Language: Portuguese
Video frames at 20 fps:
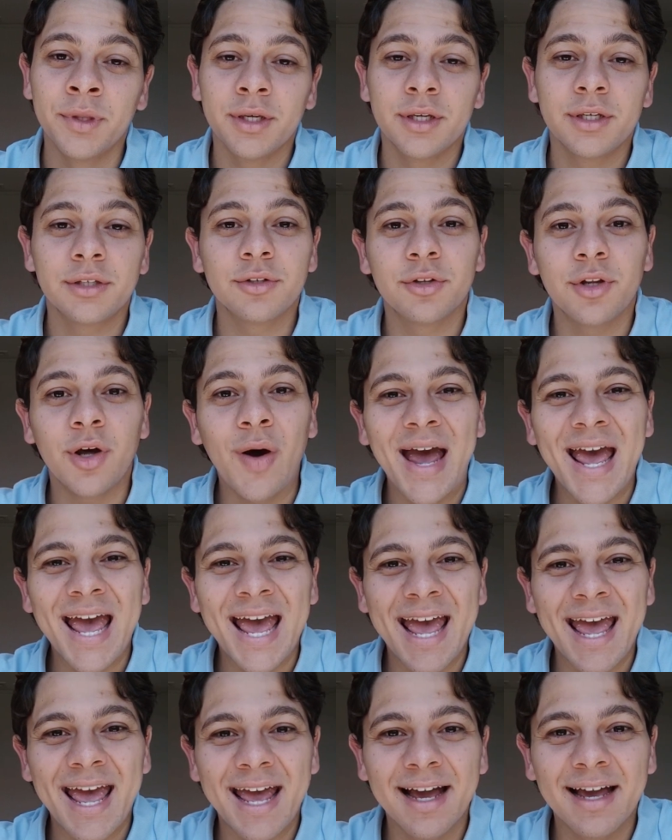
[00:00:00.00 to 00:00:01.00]
Isso não é
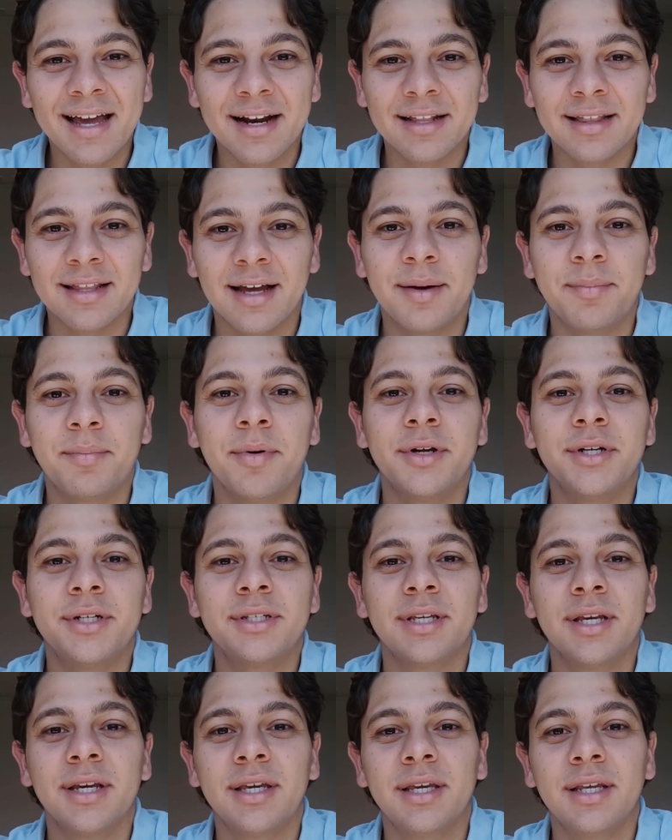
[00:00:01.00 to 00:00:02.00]
regra, tá? Pode
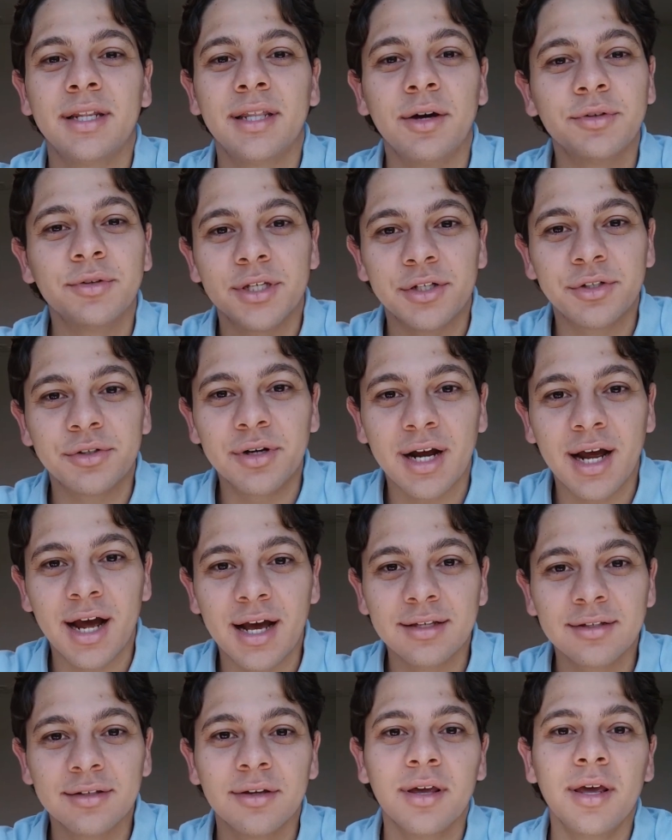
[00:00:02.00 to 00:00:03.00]
ser que não seja o
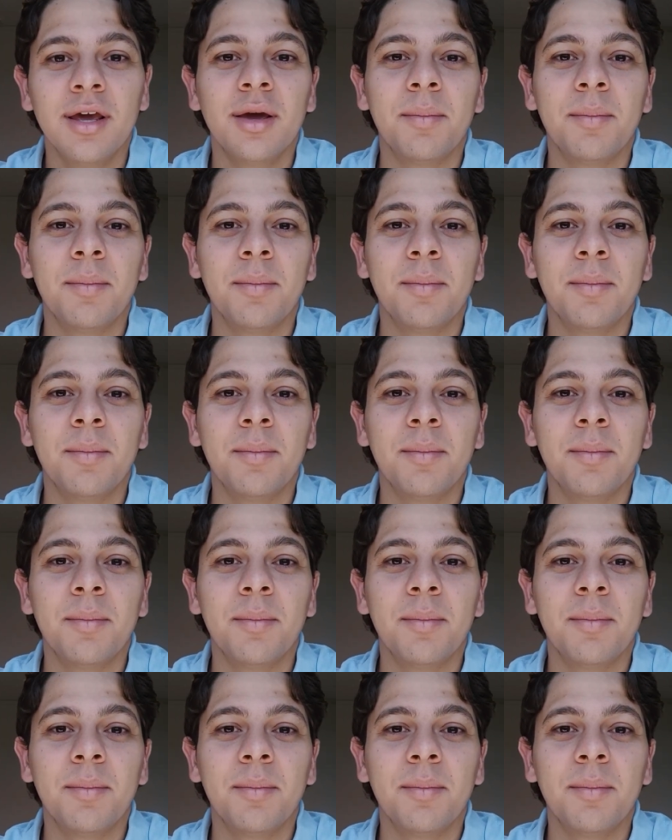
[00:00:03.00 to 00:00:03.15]
caso,